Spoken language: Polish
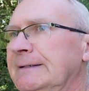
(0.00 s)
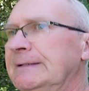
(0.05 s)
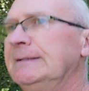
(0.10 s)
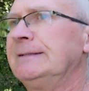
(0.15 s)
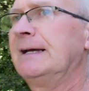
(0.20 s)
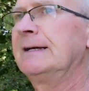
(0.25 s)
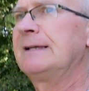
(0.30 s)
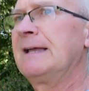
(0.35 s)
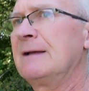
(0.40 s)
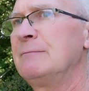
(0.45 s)

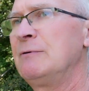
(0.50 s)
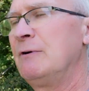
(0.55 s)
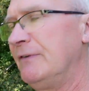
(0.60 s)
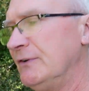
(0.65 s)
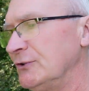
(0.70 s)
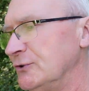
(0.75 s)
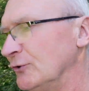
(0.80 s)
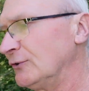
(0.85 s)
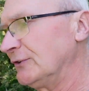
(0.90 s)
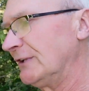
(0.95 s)
tak jakby
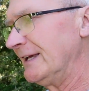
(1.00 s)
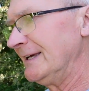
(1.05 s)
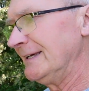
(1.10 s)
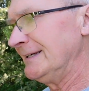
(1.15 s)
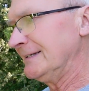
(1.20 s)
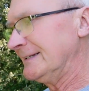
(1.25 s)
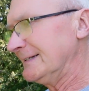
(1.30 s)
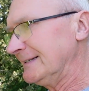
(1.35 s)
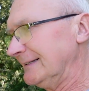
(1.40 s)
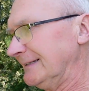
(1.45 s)
wyciąg
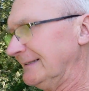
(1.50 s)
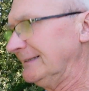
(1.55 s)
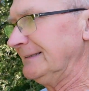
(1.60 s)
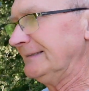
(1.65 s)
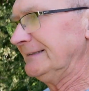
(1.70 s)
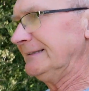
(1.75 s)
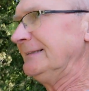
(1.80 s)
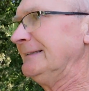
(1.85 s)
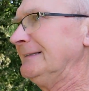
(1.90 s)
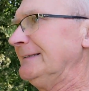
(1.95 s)
tej,
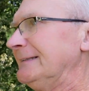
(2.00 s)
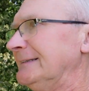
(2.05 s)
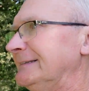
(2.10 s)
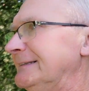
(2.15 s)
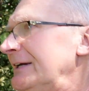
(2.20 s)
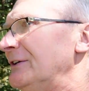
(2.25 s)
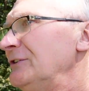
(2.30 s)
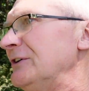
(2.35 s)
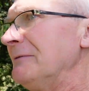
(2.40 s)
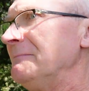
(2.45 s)
z
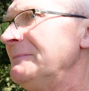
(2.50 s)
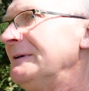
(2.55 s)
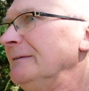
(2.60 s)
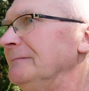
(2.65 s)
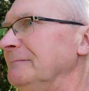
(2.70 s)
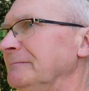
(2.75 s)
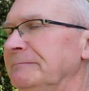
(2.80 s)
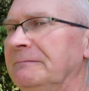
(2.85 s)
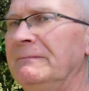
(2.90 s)
tej ziemi